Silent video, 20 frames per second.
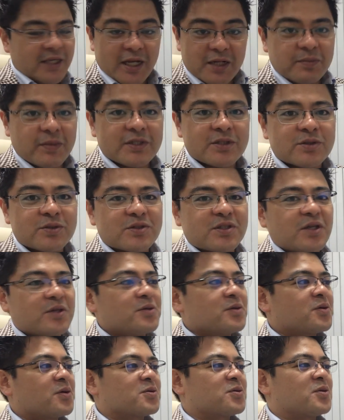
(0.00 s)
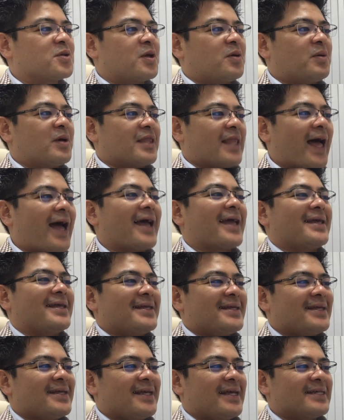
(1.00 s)
いやりますっていうことではない、
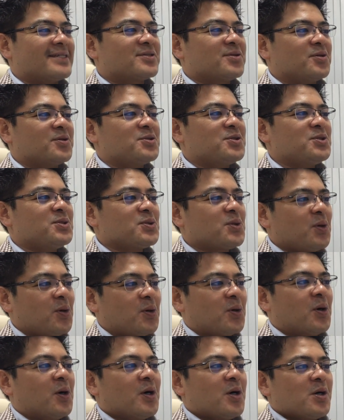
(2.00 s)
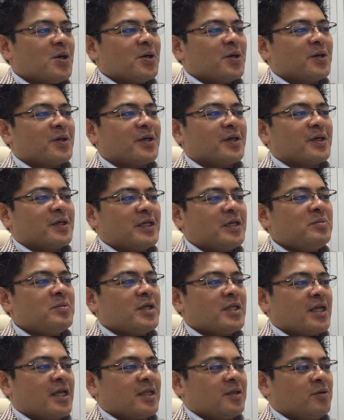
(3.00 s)
えー、そういうこう、えー、意
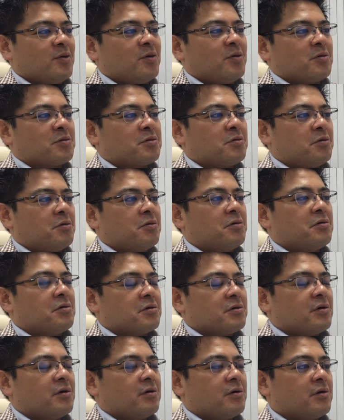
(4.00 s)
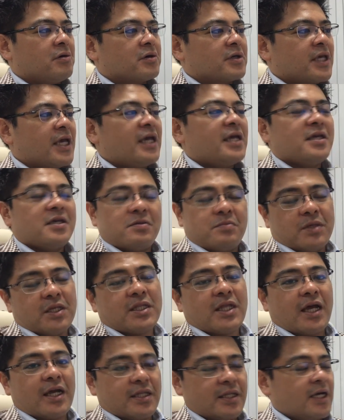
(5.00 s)
味でのこう敬意み
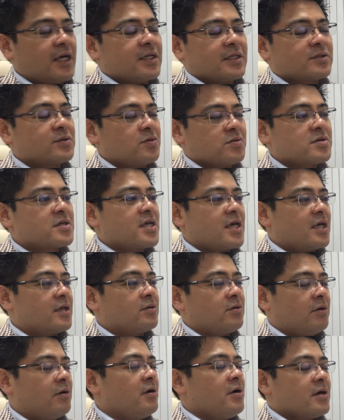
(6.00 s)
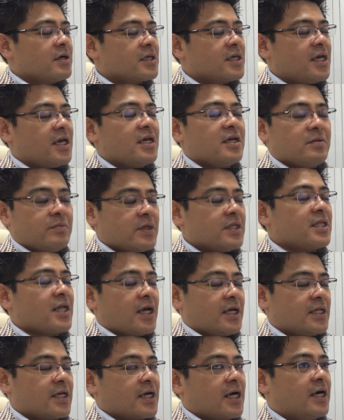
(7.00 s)
たいな尊敬の敬意み
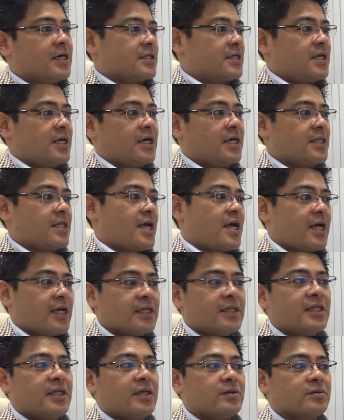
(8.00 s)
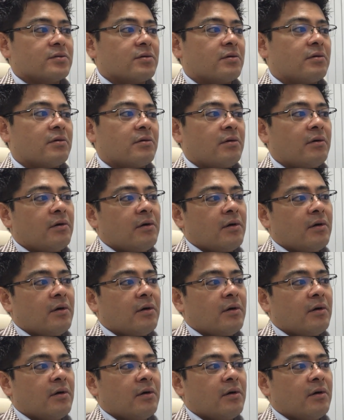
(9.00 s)
たいな関係がないっていうとこ